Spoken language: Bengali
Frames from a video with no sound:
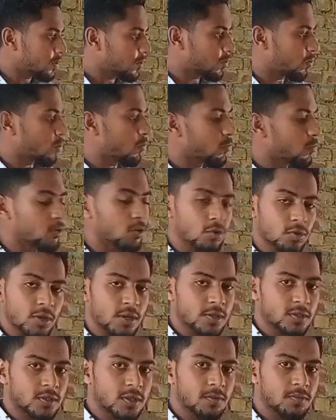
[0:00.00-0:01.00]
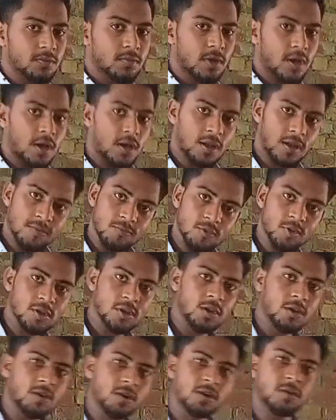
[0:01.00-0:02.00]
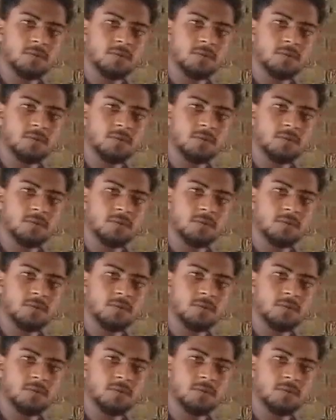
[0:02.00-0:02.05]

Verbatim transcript: যে এরকম গ্রোথ আসছে আলহামদুলিল্লাহ